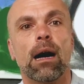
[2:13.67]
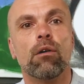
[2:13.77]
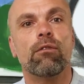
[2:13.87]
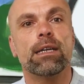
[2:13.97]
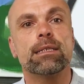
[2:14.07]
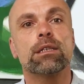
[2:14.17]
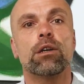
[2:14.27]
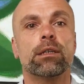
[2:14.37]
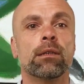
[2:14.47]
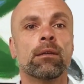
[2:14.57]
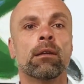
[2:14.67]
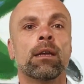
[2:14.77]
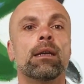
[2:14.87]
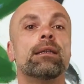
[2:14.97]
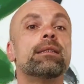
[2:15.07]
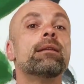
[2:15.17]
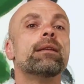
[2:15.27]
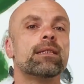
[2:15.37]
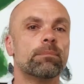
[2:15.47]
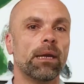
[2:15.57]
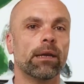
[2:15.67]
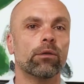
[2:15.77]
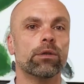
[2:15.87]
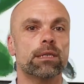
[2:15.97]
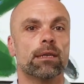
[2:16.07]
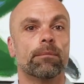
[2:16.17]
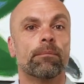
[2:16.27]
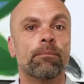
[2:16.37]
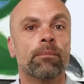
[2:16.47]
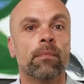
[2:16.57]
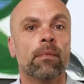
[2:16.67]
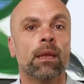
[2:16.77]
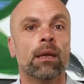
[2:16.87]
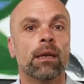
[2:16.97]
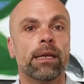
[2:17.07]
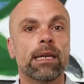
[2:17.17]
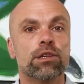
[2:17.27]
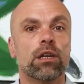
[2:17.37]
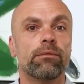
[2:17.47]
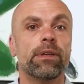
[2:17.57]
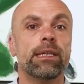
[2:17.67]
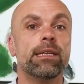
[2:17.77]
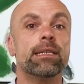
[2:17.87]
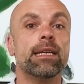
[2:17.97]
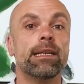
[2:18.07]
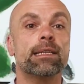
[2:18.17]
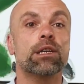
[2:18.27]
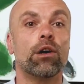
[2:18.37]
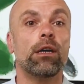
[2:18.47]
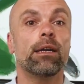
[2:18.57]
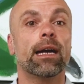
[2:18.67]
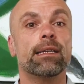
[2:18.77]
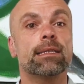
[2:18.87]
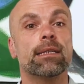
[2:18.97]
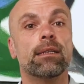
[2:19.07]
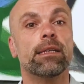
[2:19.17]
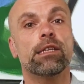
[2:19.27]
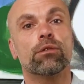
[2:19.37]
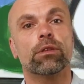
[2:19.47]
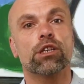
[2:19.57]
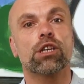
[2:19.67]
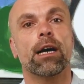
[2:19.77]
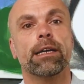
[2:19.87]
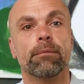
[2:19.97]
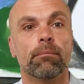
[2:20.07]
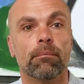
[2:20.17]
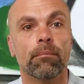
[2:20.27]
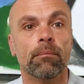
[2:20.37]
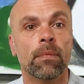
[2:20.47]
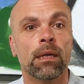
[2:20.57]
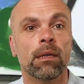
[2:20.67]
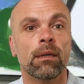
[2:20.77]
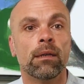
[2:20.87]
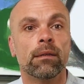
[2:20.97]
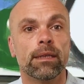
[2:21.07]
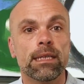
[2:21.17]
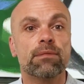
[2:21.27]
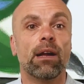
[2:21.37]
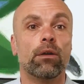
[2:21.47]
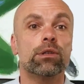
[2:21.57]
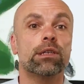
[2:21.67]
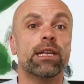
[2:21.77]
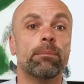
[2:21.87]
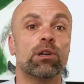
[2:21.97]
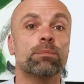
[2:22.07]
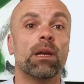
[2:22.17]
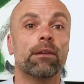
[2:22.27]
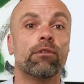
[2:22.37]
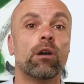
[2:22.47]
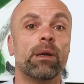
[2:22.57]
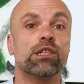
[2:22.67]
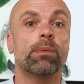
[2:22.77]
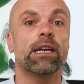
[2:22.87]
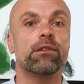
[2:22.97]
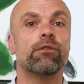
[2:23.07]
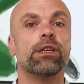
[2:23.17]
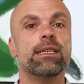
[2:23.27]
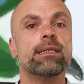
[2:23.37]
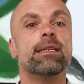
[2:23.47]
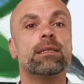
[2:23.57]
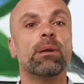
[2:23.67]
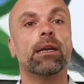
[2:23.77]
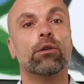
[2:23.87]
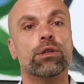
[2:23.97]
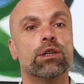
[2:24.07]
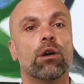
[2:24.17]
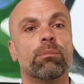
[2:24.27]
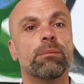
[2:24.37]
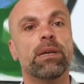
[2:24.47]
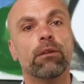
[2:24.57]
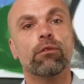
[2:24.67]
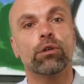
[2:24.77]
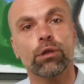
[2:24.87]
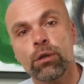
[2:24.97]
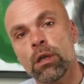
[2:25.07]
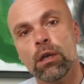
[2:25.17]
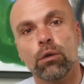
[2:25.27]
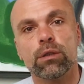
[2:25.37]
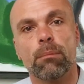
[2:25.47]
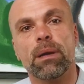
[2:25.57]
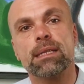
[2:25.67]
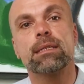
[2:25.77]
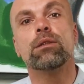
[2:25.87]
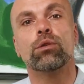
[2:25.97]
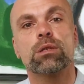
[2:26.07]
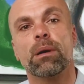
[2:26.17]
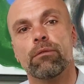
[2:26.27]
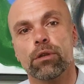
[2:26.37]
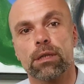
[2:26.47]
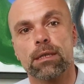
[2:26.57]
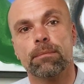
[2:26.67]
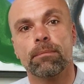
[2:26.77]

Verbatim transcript: aufweisen sollten, ist die Displaygröße. Hier sollten wir die 10 Zoll Grenze nicht unterschreiten. Dies, weil unsere Nepos-Plattform entsprechend für diese Displaygröße optimiert wurde und am besten nutzbar wird.